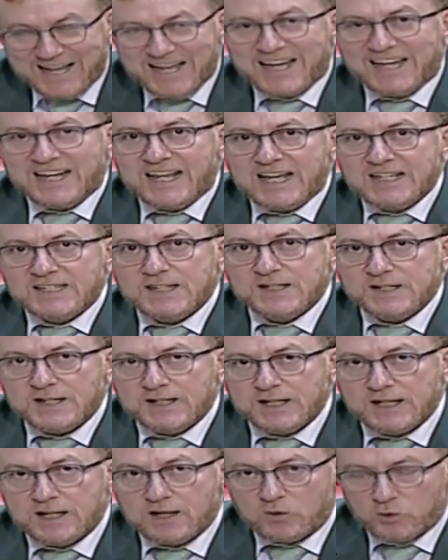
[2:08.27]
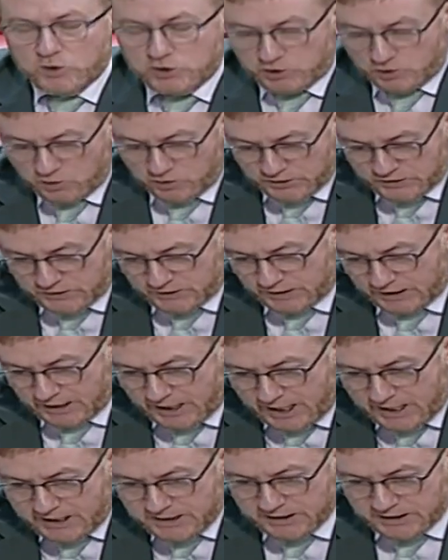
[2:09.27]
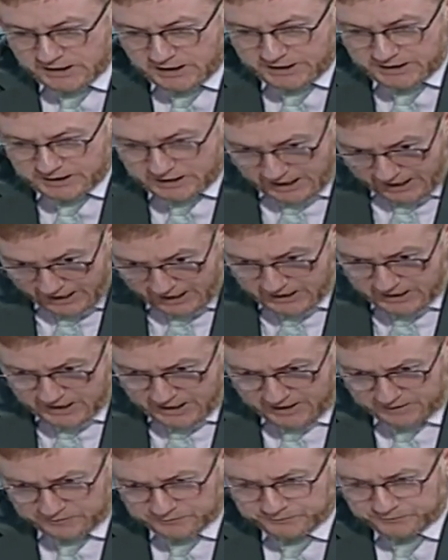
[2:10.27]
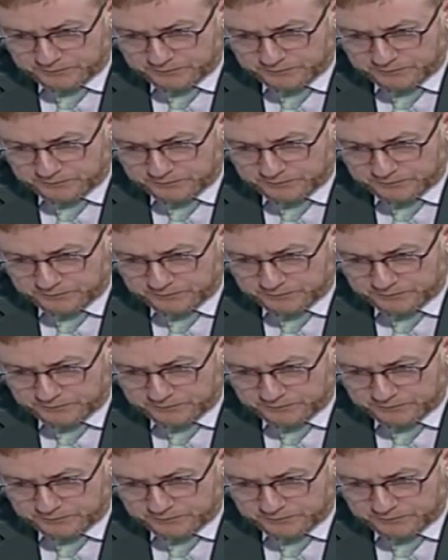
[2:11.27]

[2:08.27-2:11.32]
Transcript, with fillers: على اساس اننا نوصلوا للصيغه آه، النهائيه